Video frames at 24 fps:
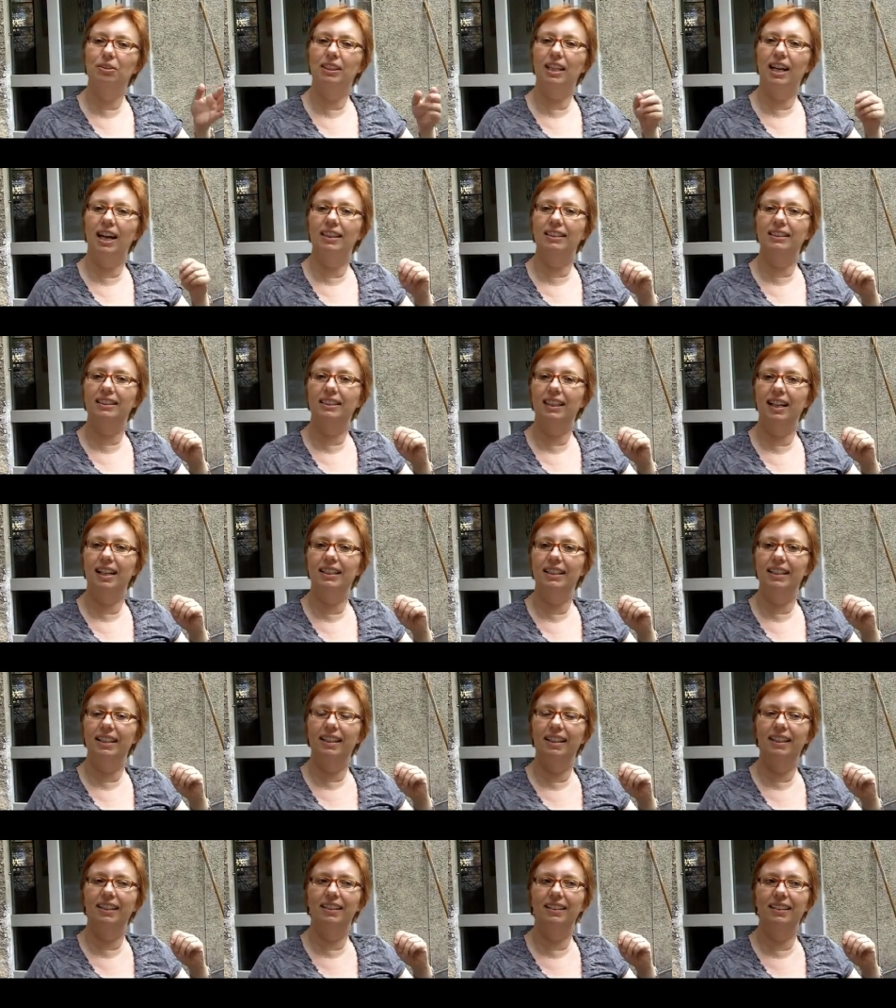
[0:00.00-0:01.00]
Und da hat sich
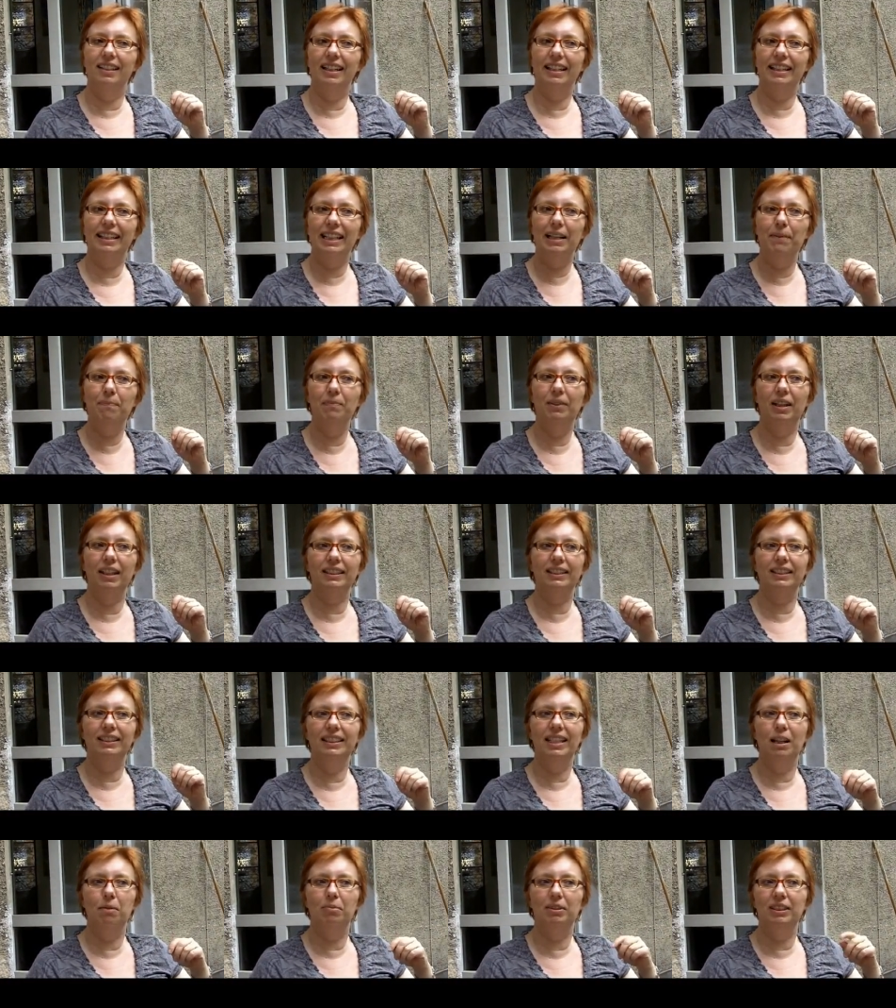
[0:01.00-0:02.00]
halt äh, ergeben, dass
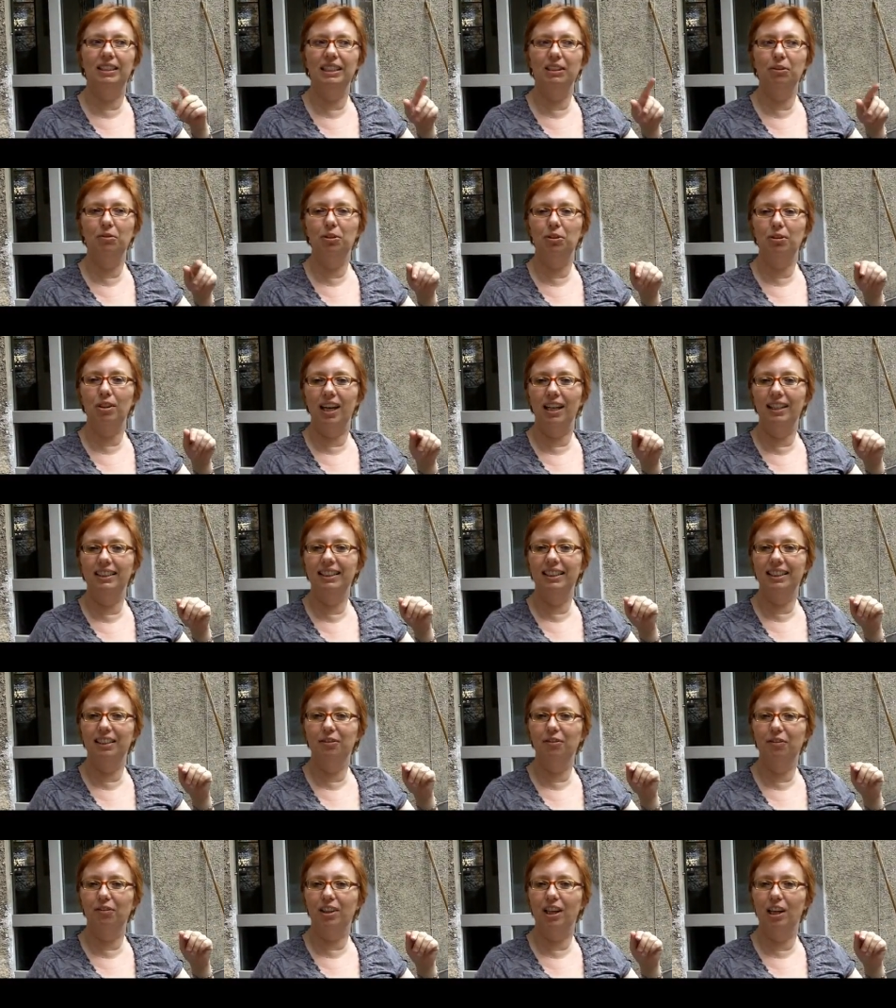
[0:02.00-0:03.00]
in der Beziehung zu
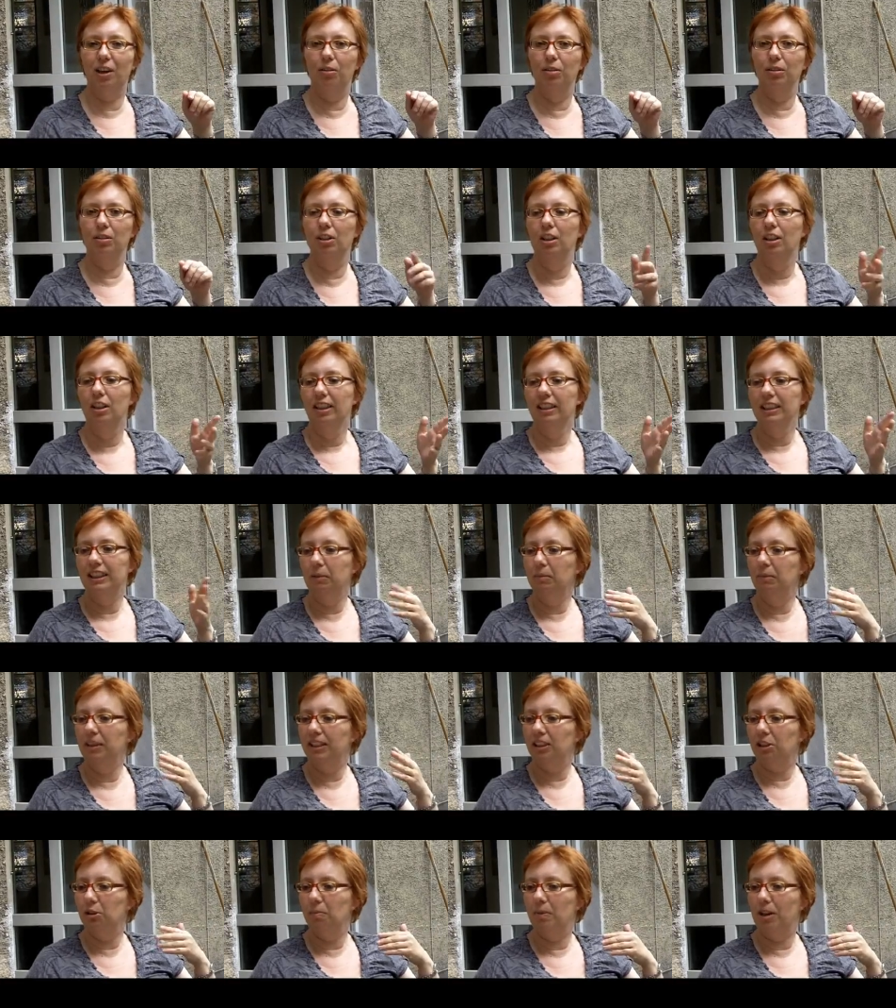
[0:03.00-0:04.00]
anderen Frauen, die
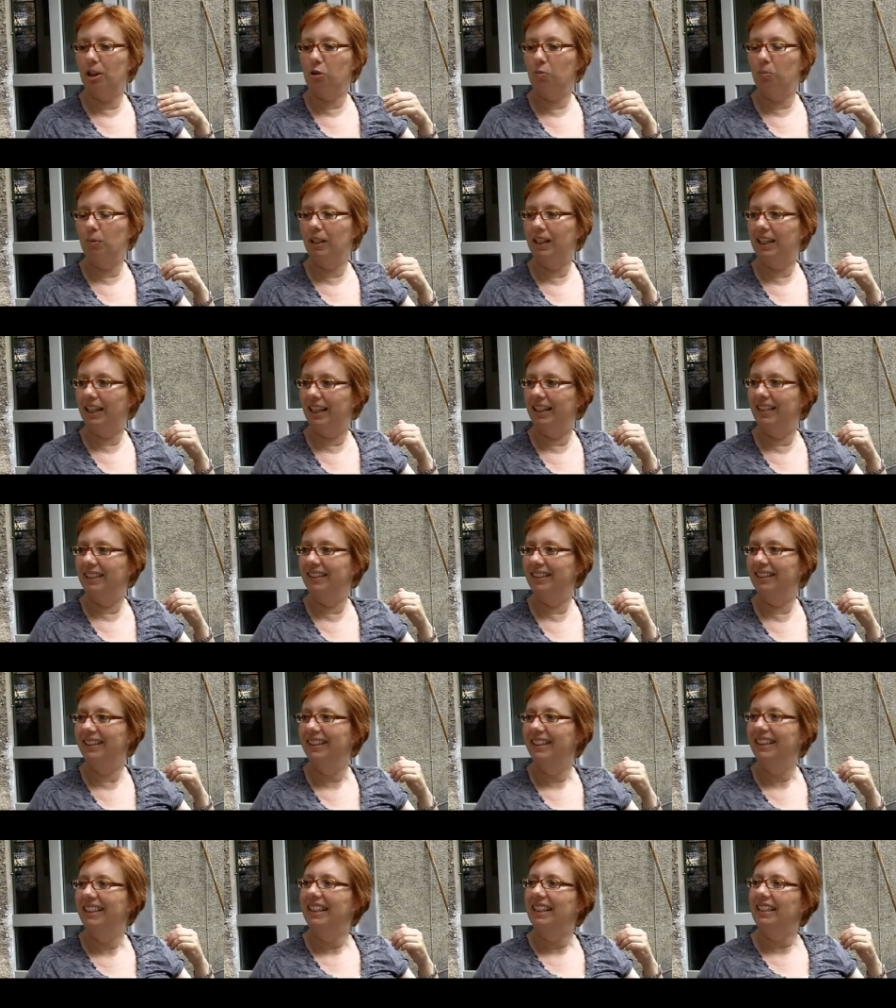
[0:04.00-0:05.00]
mich zum Beispiel
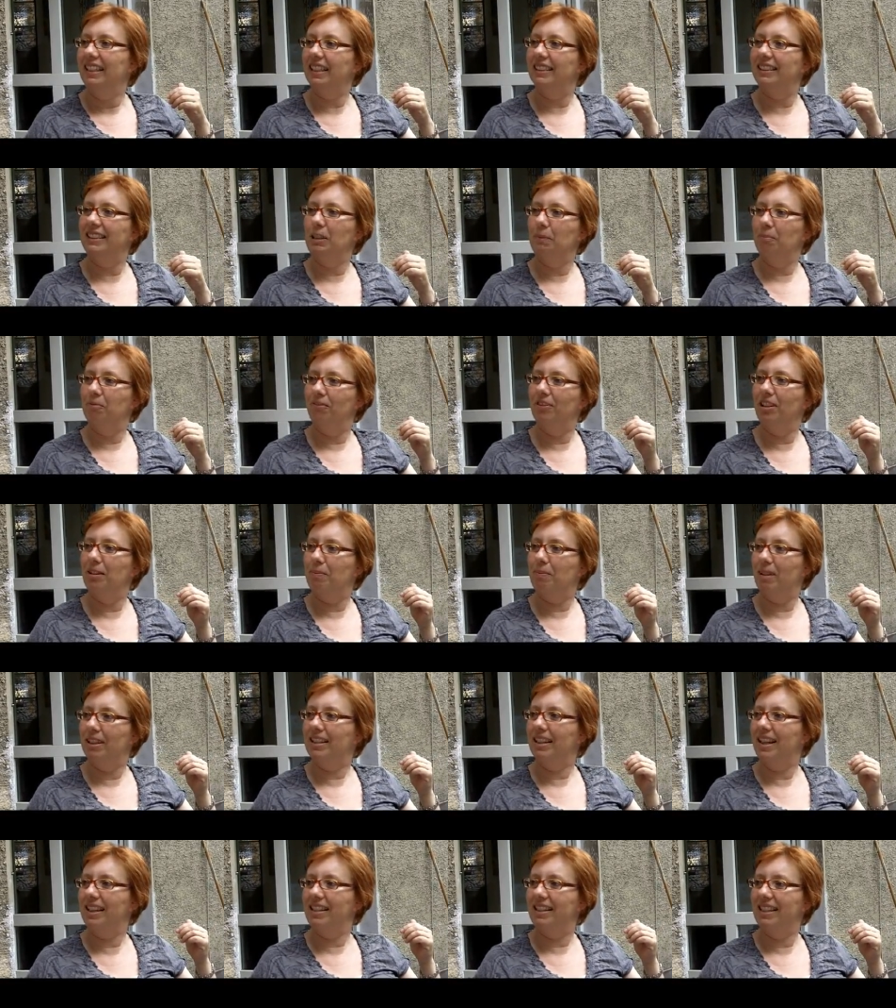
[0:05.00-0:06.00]
kennen, dass die viel
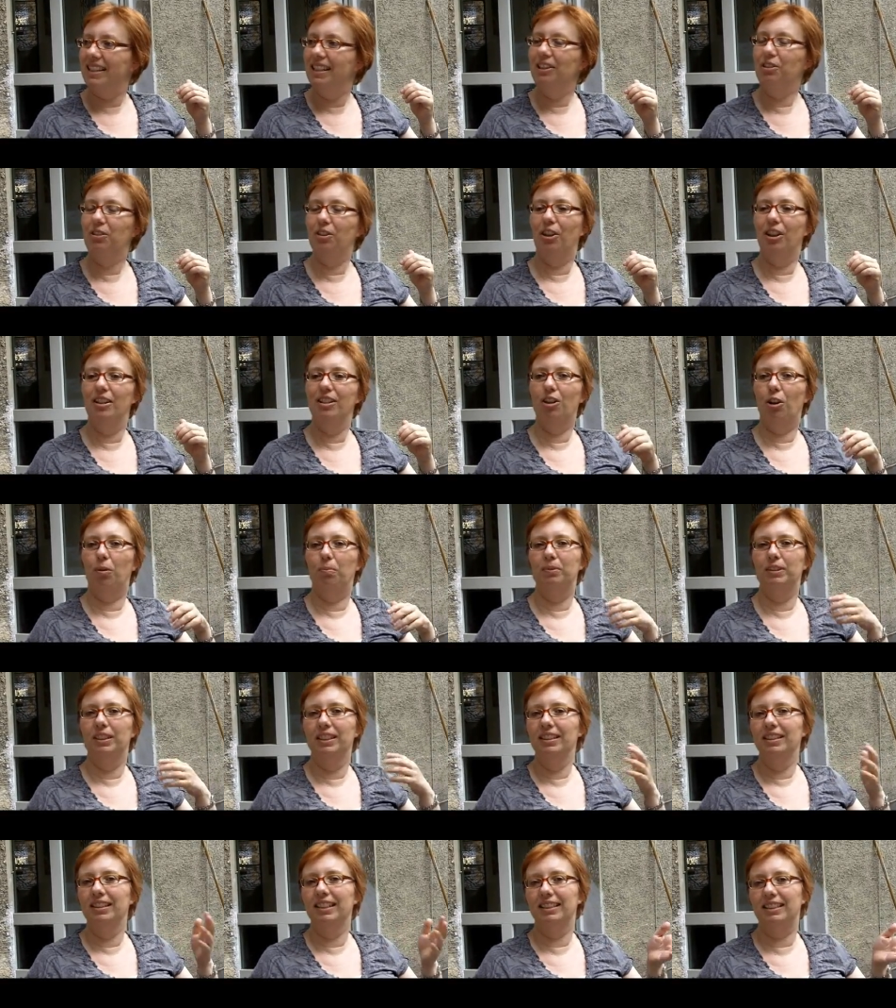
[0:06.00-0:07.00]
besser sehen können, ob
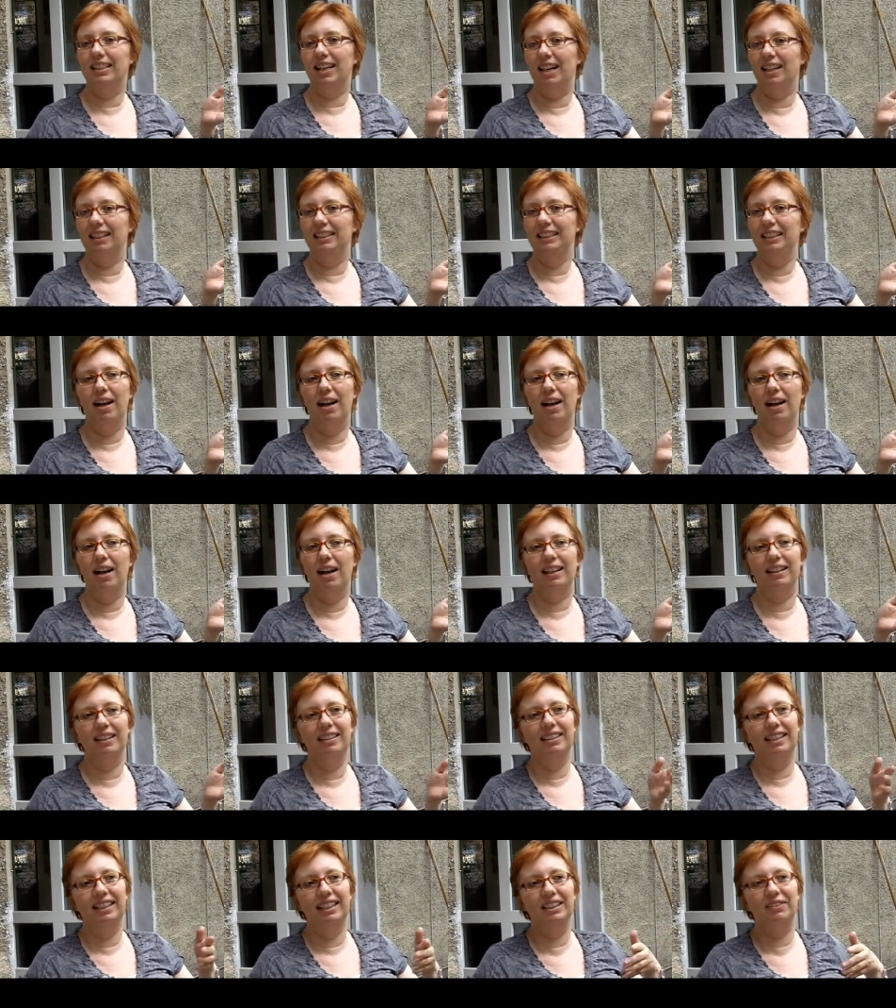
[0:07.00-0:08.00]
irgendeine Sache, die ich
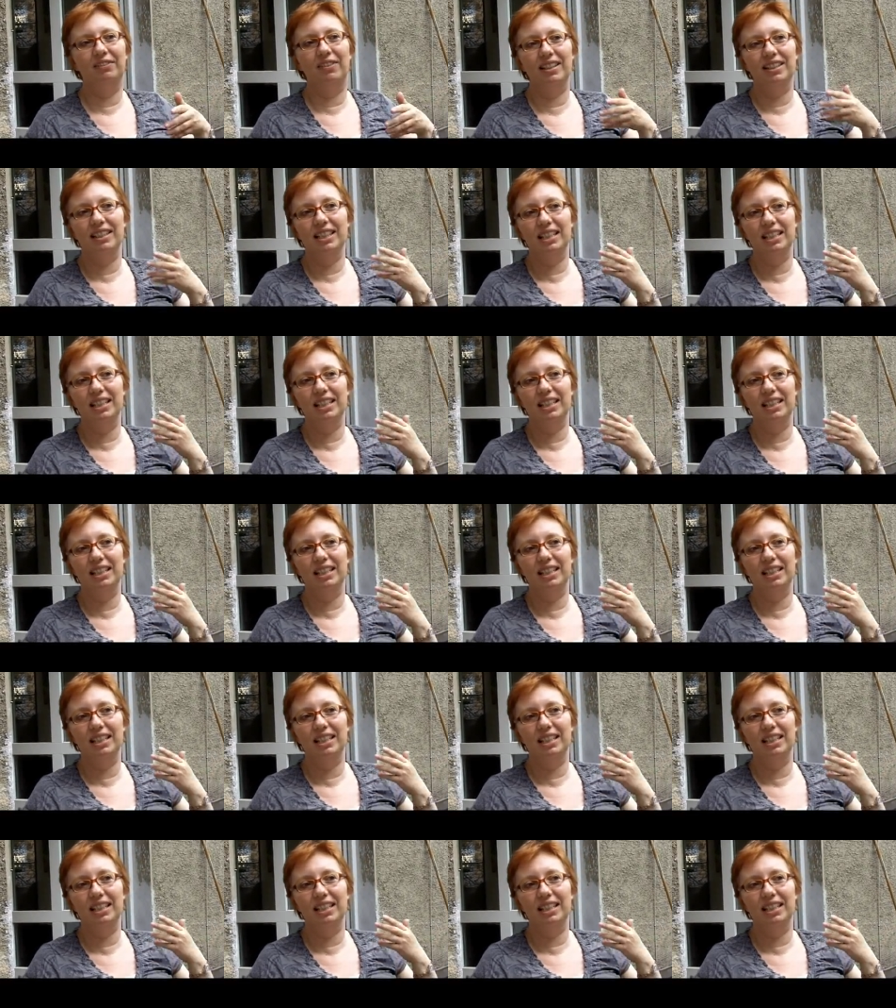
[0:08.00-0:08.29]
mache, etwas